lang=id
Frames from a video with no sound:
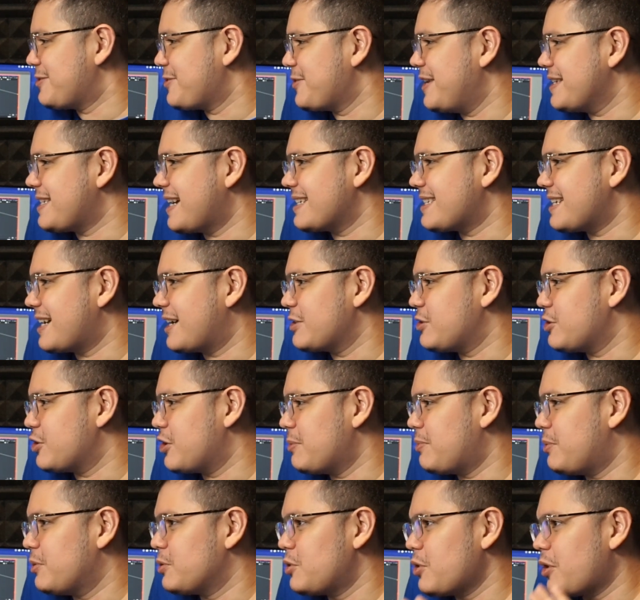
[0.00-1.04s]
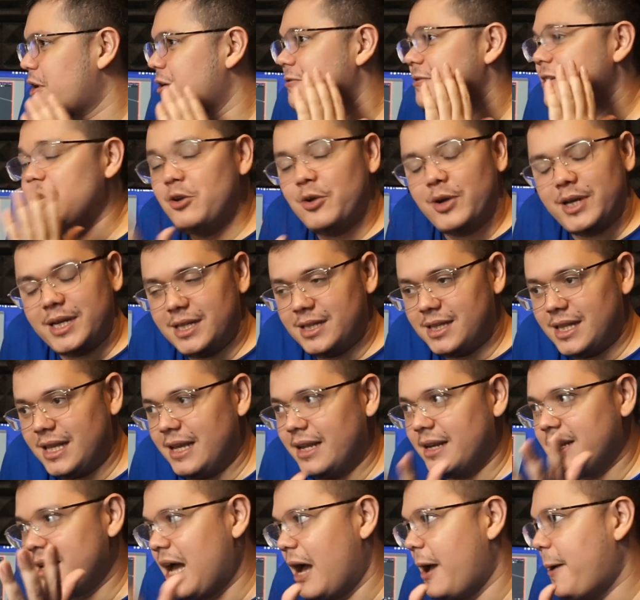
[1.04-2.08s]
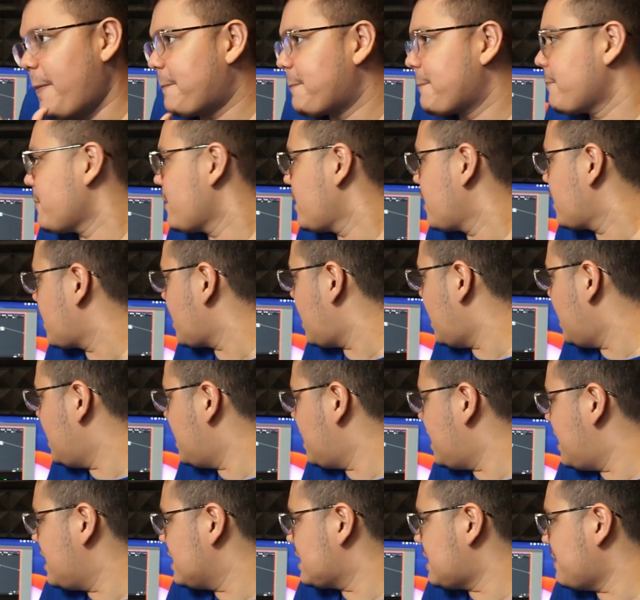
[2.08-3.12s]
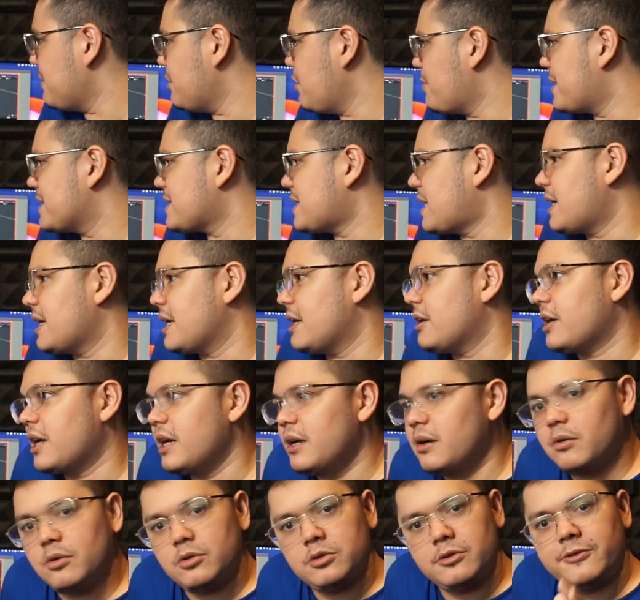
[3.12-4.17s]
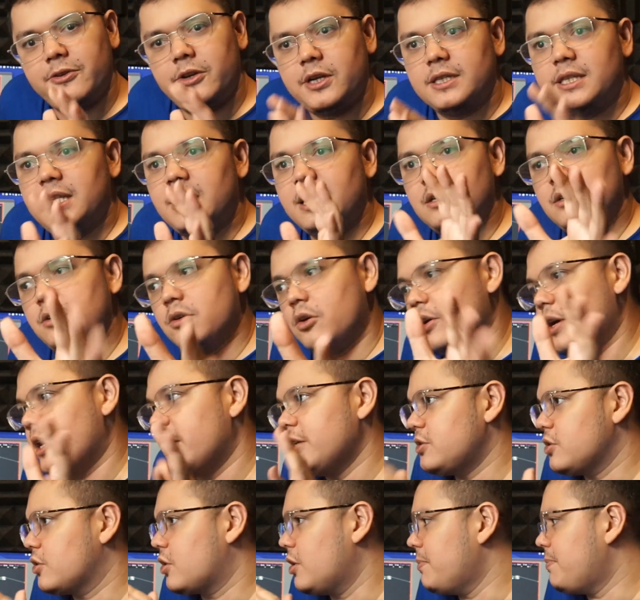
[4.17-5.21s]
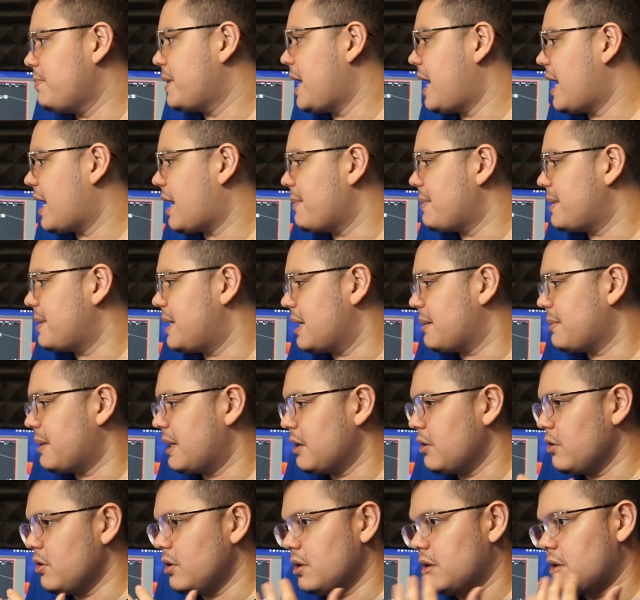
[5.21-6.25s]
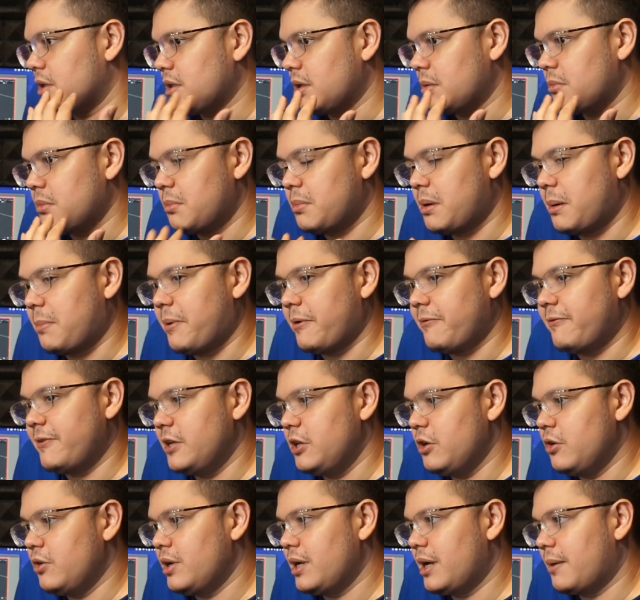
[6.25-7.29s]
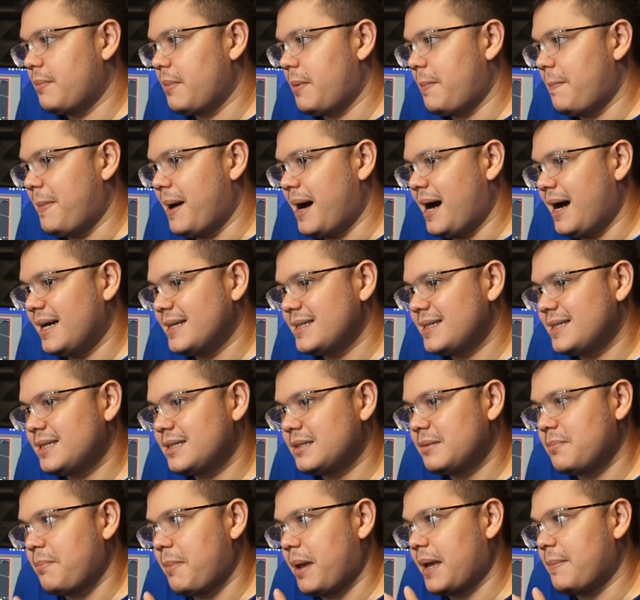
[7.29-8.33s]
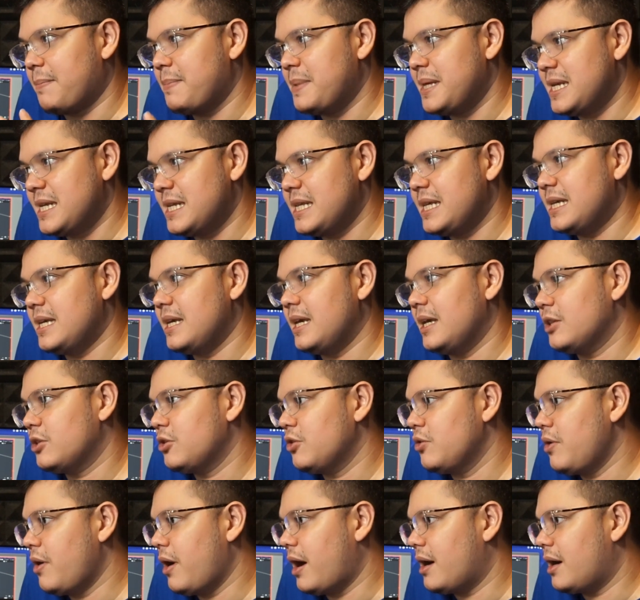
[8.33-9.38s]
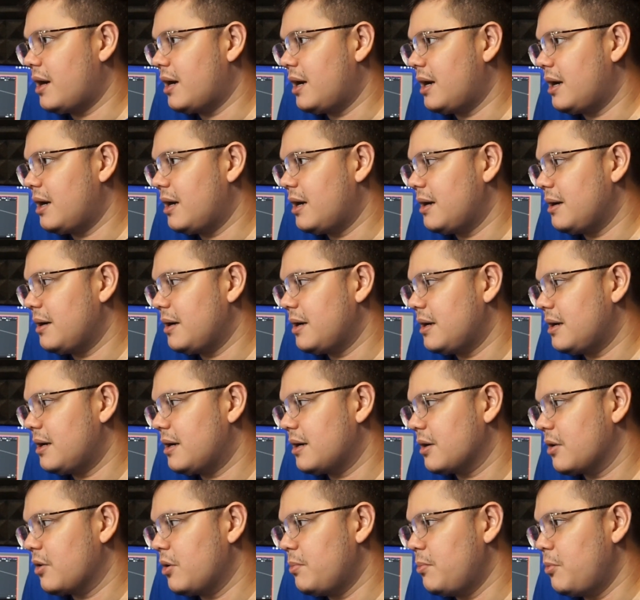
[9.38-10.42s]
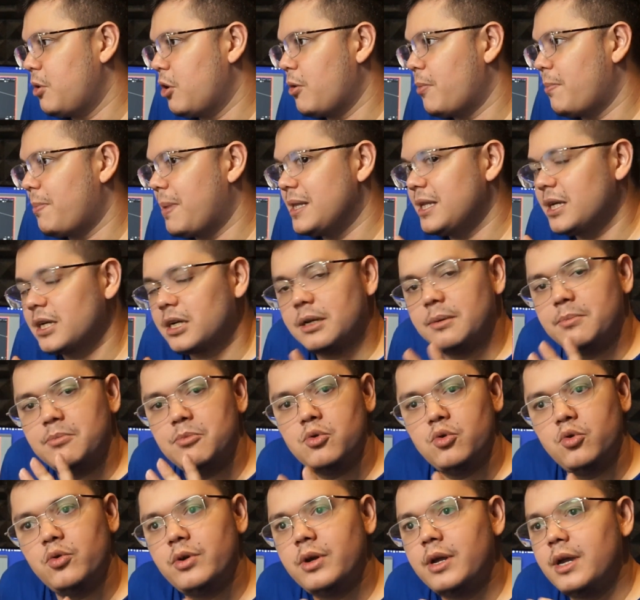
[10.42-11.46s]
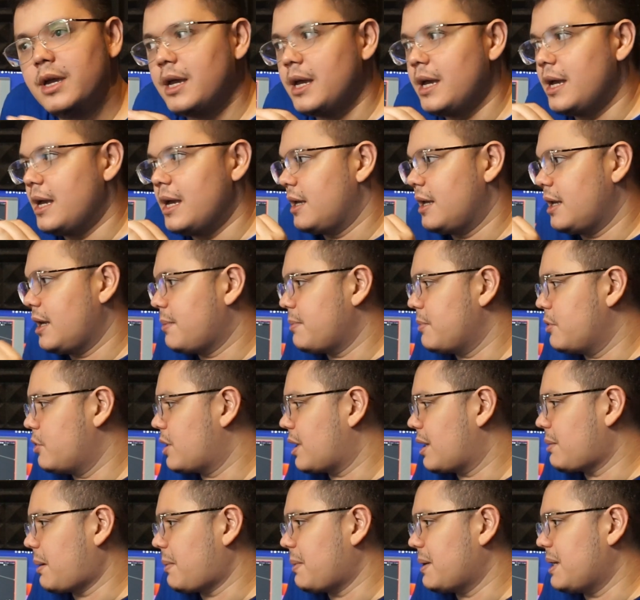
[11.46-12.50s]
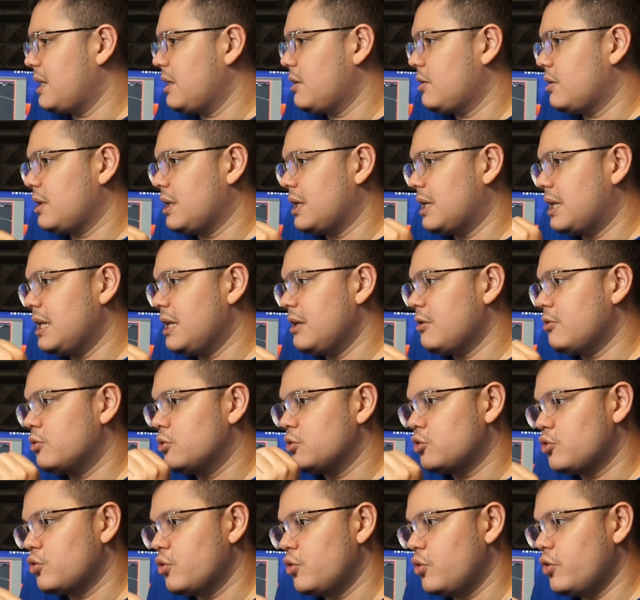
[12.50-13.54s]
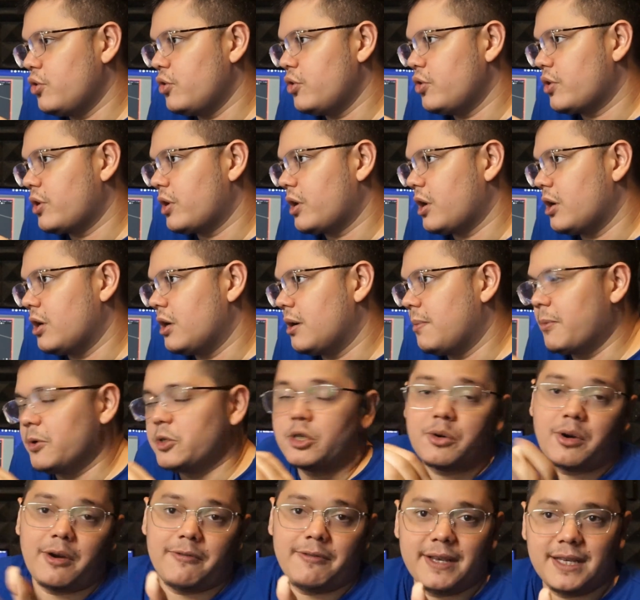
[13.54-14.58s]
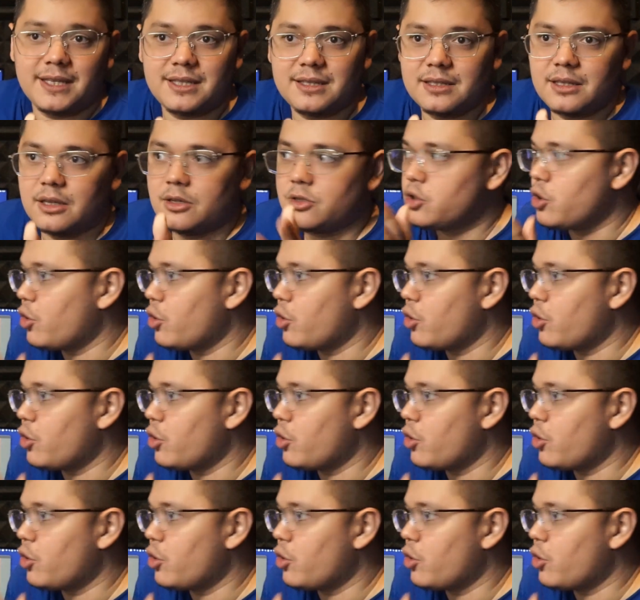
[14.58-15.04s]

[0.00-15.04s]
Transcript: sudah sangat-sangat cukup untuk video editing. Nah Uh, tapi gue penasaran ya, oke okay, untuk video editing, oke okay, cukup. Nah kemarin kemarin gue nonton beberapa video yang membahas Mac Mini itu uh, eh, gue belum banyak nemu yang menggunakan Mac Mini ini untuk uh, motion graphics.